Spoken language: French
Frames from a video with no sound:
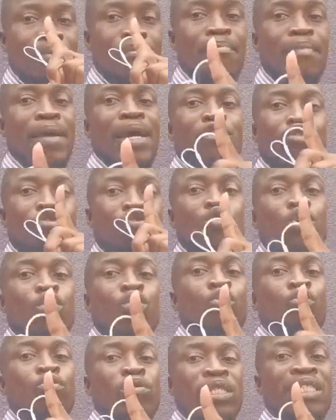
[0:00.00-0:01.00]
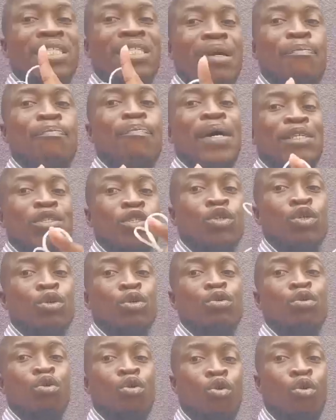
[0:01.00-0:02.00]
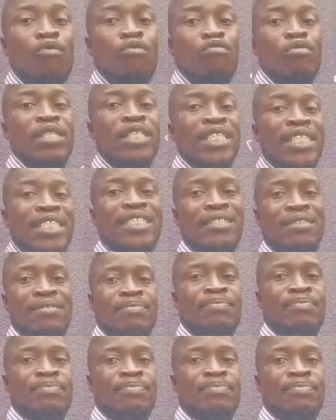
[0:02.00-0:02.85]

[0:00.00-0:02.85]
mais tu ne considères pas ce que l'on vous dit.